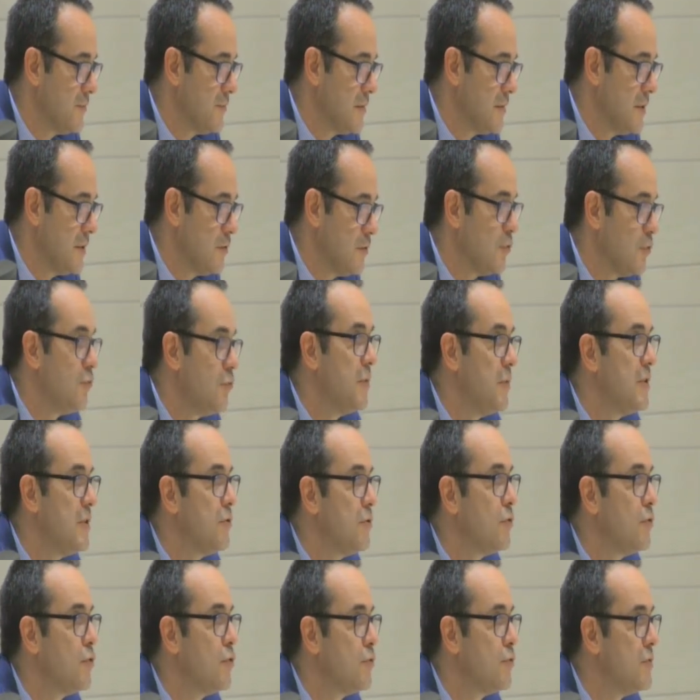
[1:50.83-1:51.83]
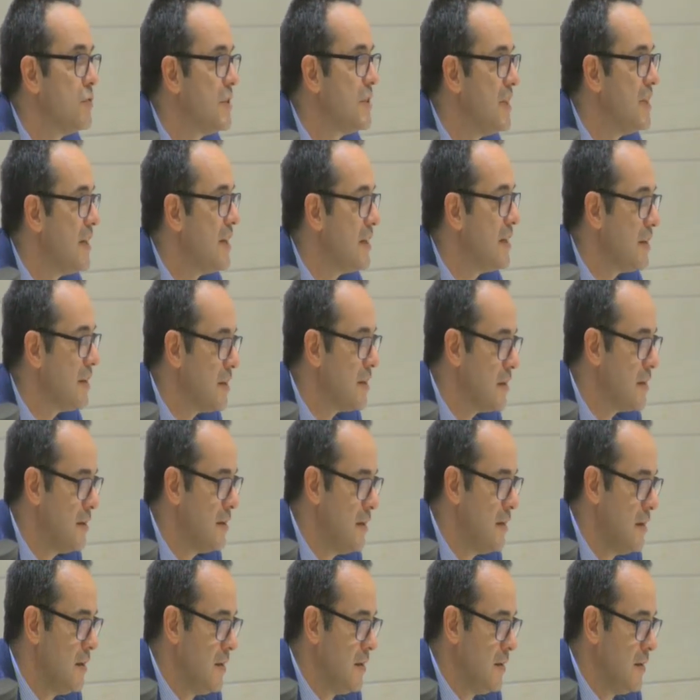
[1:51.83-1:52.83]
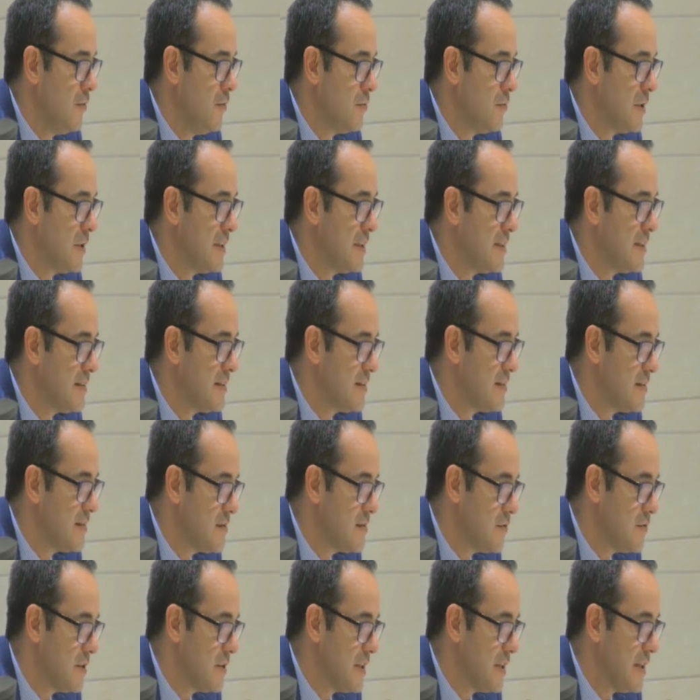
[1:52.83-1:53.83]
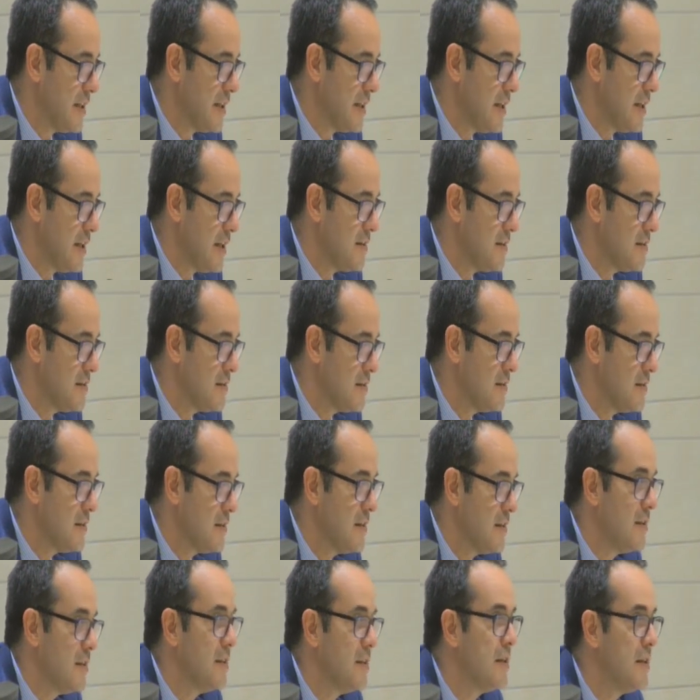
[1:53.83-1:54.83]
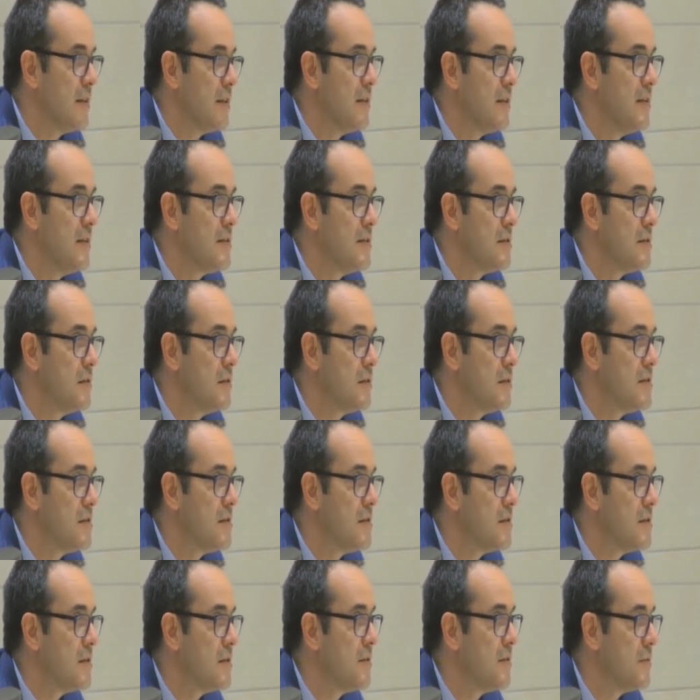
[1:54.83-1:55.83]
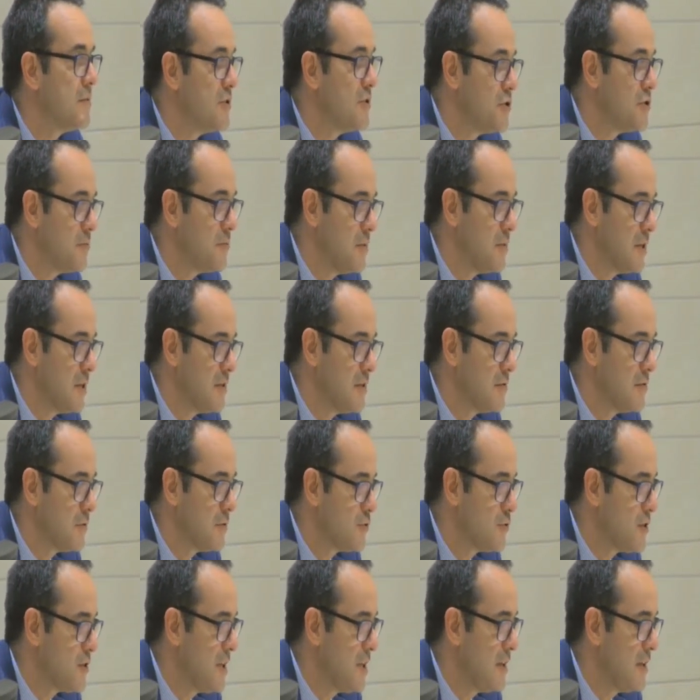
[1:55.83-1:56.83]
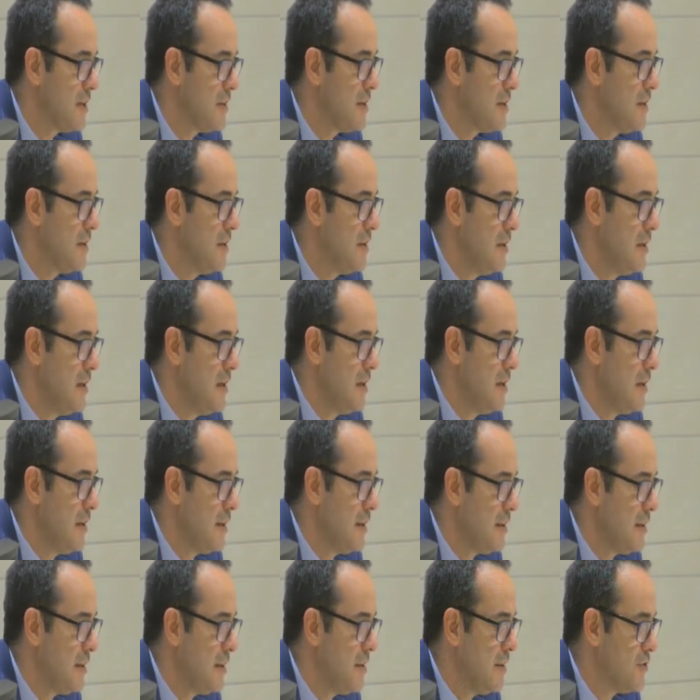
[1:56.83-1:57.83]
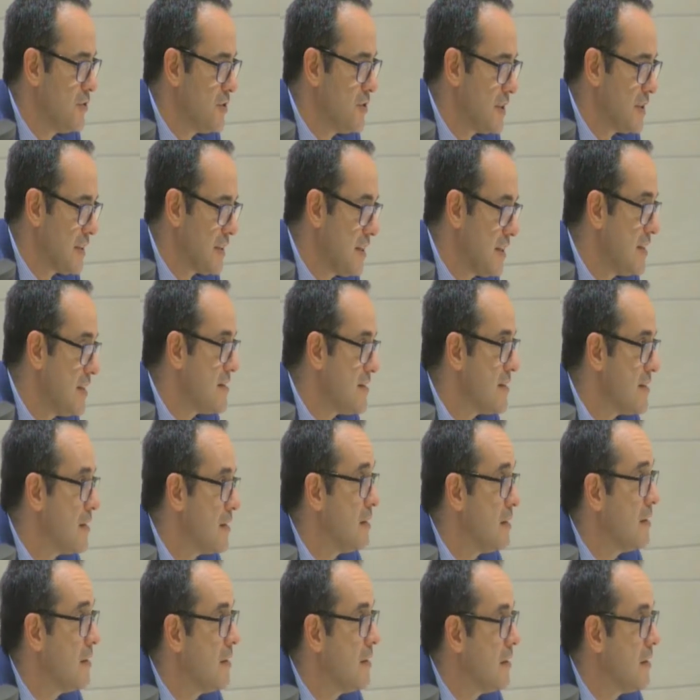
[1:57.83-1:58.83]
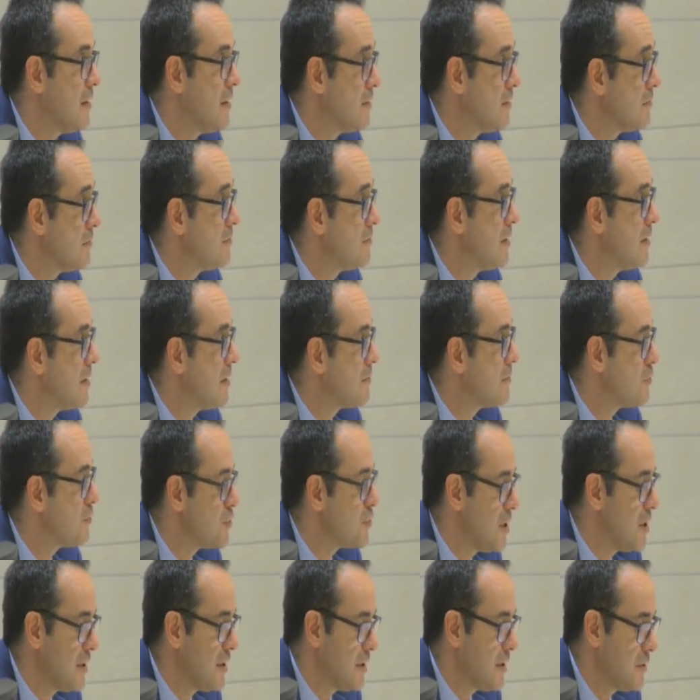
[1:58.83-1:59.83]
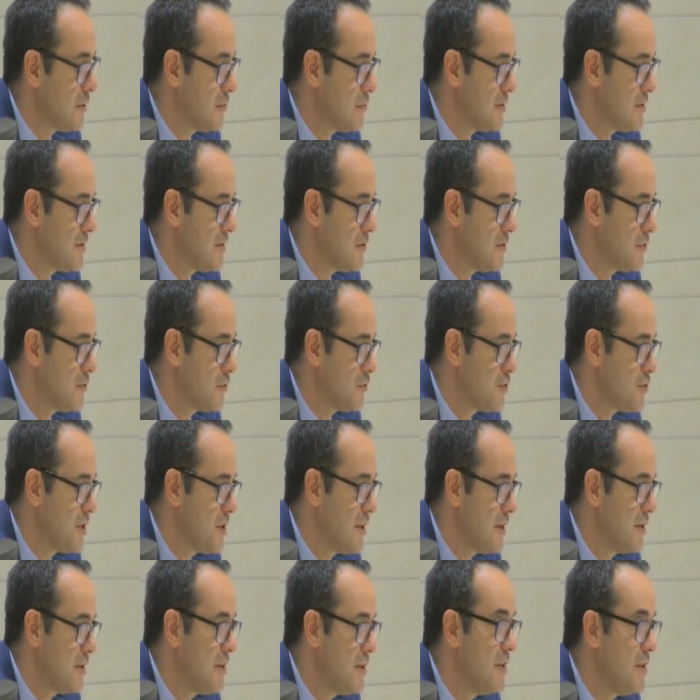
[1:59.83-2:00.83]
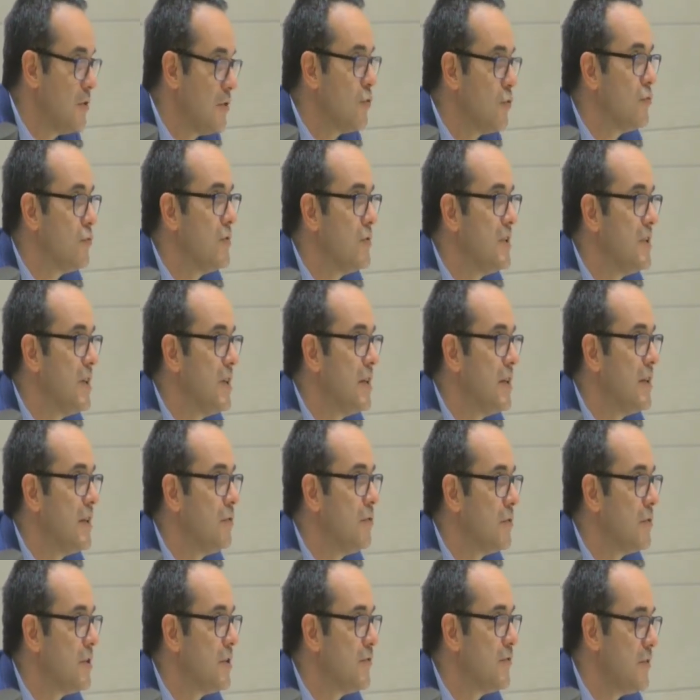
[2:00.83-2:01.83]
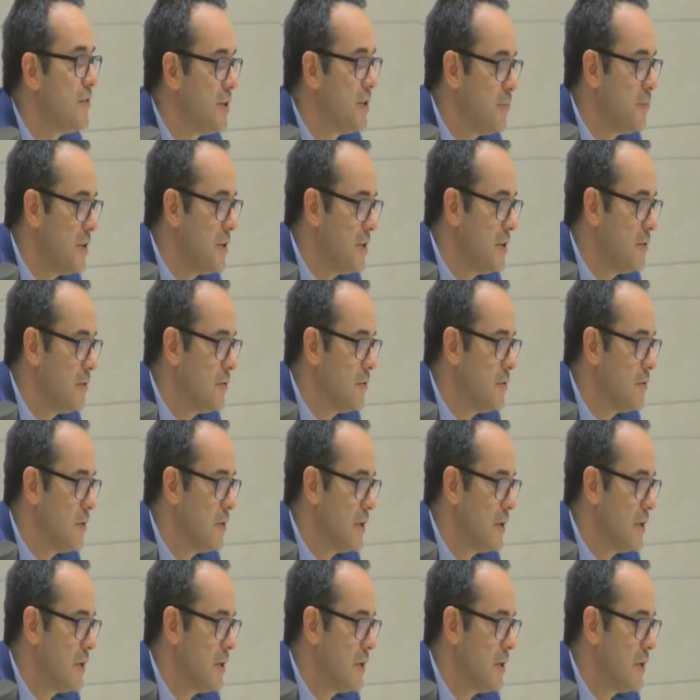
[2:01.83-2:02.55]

Il documento contiene una descrizione delle analisi delle key sources, le principali sorgenti, e dell'incertezza associata a queste sorgenti, contiene un riferimento alle